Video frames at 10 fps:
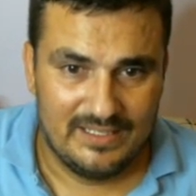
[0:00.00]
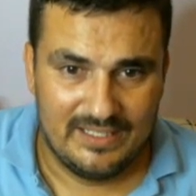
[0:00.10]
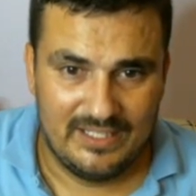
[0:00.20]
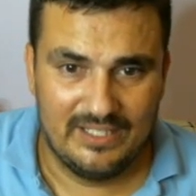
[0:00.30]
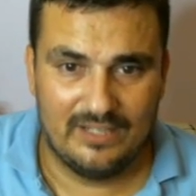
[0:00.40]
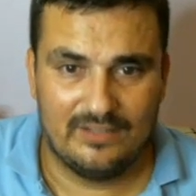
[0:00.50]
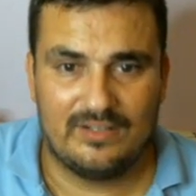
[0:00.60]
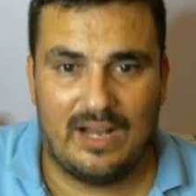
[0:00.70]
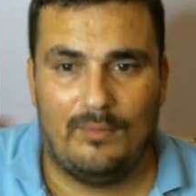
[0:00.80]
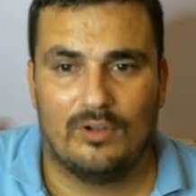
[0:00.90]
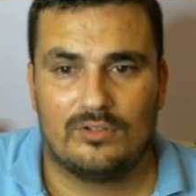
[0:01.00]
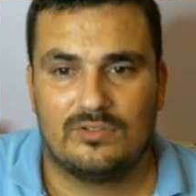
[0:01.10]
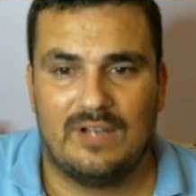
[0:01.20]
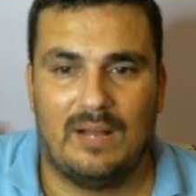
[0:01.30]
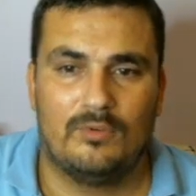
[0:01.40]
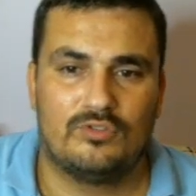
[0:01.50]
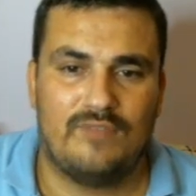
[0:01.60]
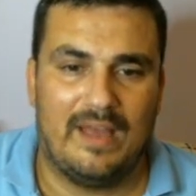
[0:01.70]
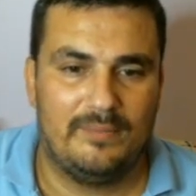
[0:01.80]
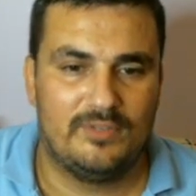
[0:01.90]
Yine Ramos. Ramos'u
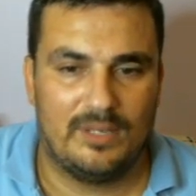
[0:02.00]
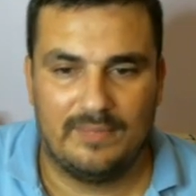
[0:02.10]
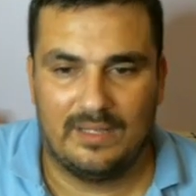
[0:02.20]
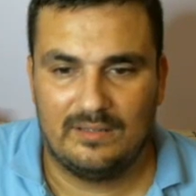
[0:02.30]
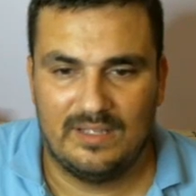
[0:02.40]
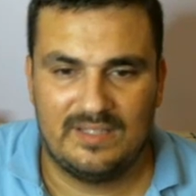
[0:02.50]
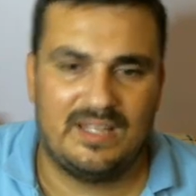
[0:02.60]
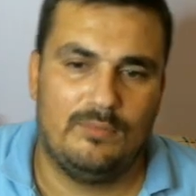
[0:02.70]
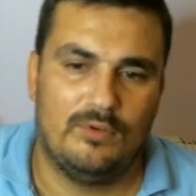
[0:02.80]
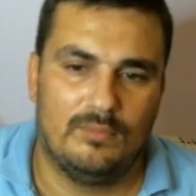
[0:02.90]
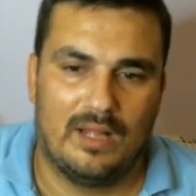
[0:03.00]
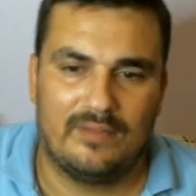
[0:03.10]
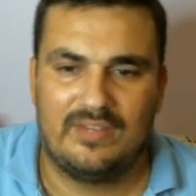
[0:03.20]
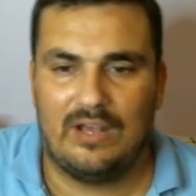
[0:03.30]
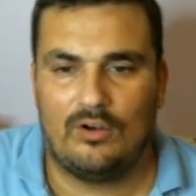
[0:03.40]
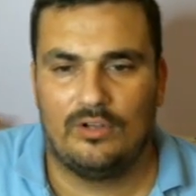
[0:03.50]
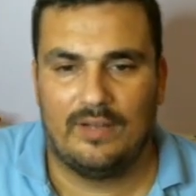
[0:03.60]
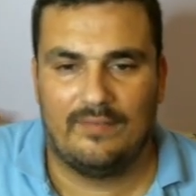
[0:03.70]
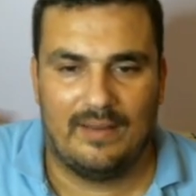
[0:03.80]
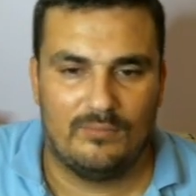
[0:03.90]
vermeyeceğim lan. İstemiyorum lan. Thiago'yu
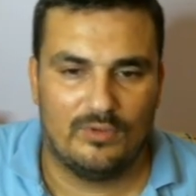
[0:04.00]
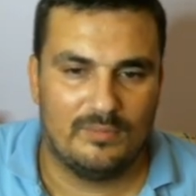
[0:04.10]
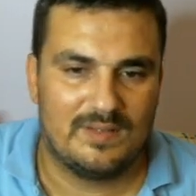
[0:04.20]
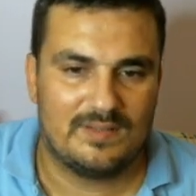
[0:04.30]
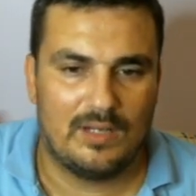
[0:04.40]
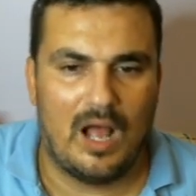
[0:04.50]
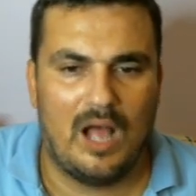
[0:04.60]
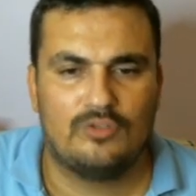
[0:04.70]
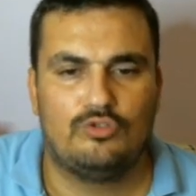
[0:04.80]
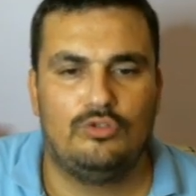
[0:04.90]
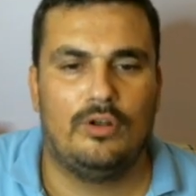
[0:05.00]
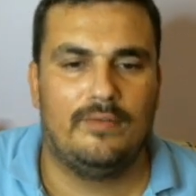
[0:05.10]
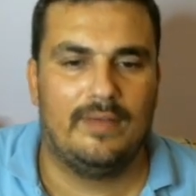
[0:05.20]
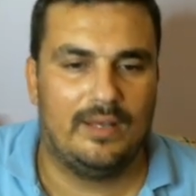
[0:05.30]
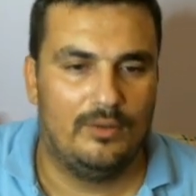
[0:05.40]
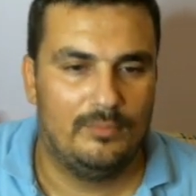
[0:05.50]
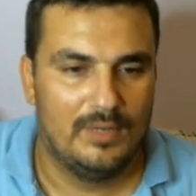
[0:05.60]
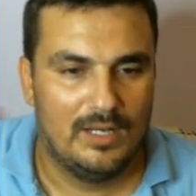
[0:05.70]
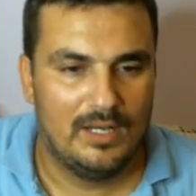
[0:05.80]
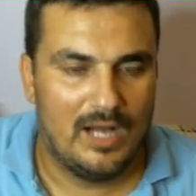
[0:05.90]
da vermiyorum lan sen. Aha Sülo'yu veriyor.
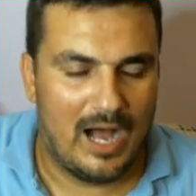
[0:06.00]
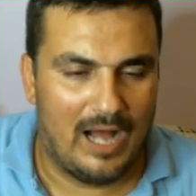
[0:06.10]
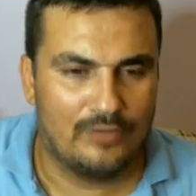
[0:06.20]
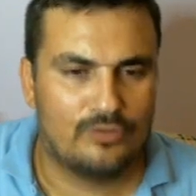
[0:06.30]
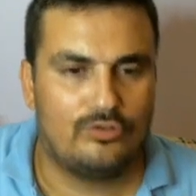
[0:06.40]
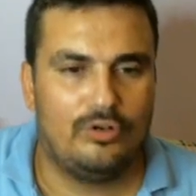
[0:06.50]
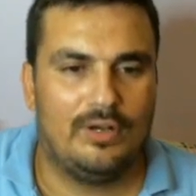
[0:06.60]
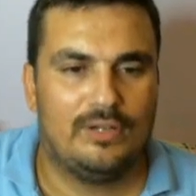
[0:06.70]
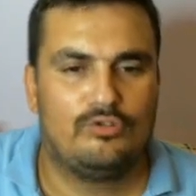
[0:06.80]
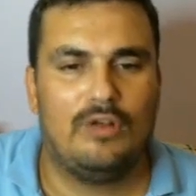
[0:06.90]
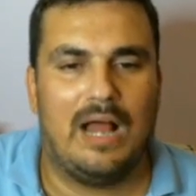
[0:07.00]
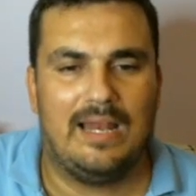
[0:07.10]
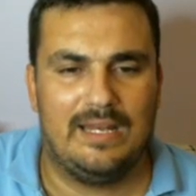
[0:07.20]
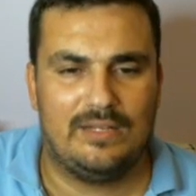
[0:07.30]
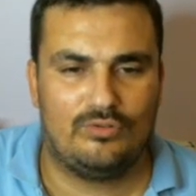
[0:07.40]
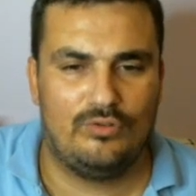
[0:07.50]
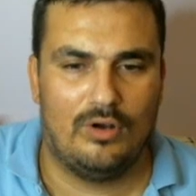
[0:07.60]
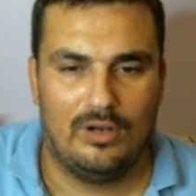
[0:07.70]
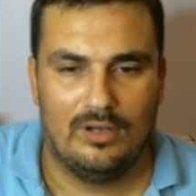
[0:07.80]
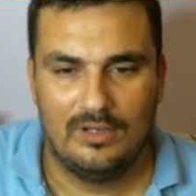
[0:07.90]
Al Sülo'nu. Sülalene Sülo.